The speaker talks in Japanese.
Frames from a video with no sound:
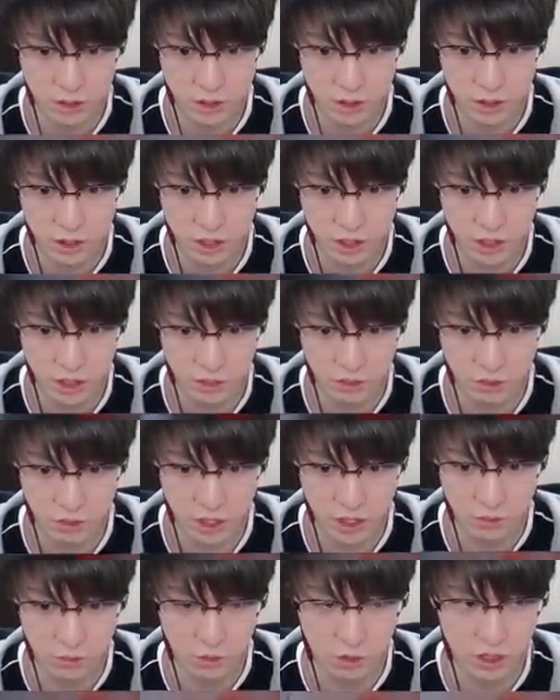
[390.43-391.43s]
しっかりと
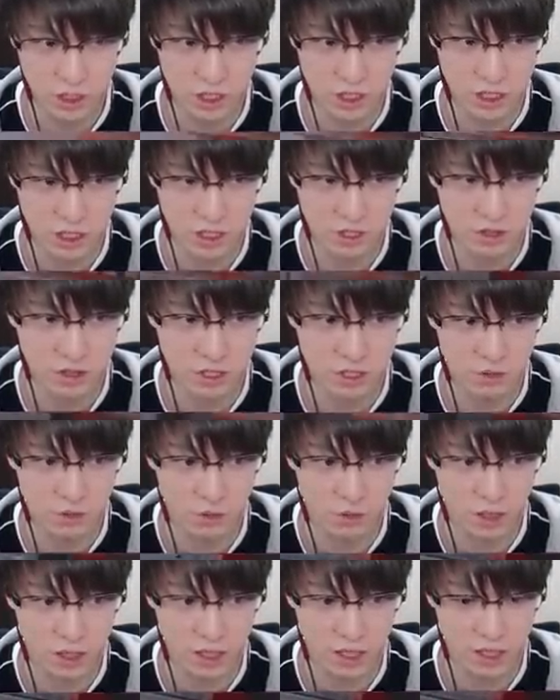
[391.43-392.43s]
こっちに気づいてる方
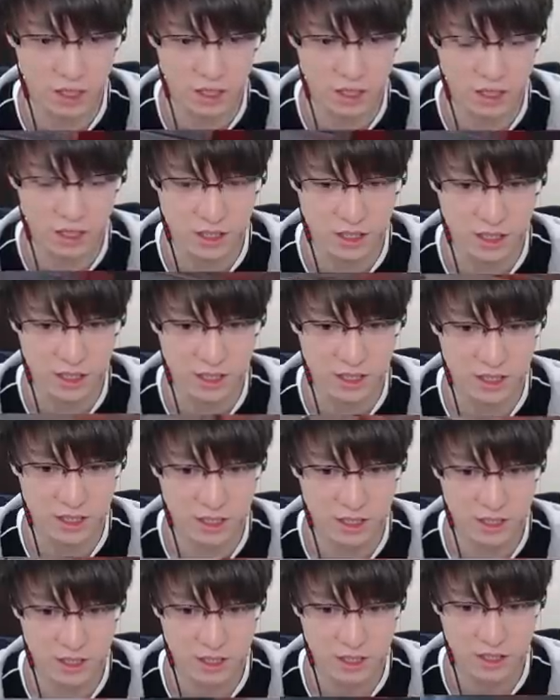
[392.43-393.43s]
からやれた。
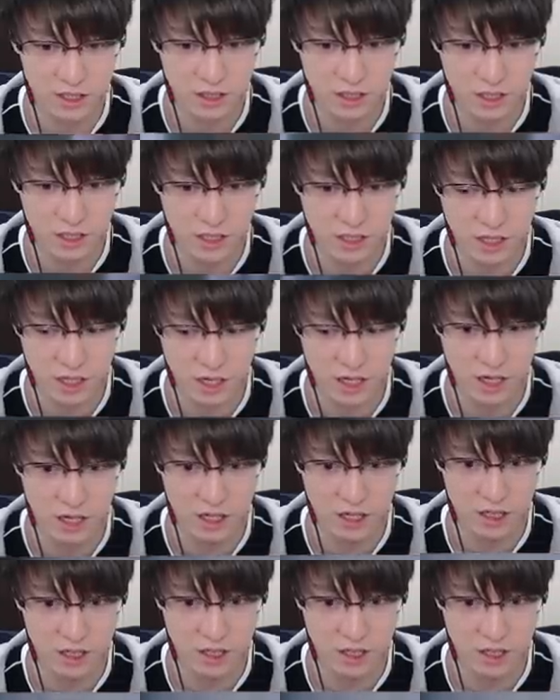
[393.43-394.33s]
いいですね。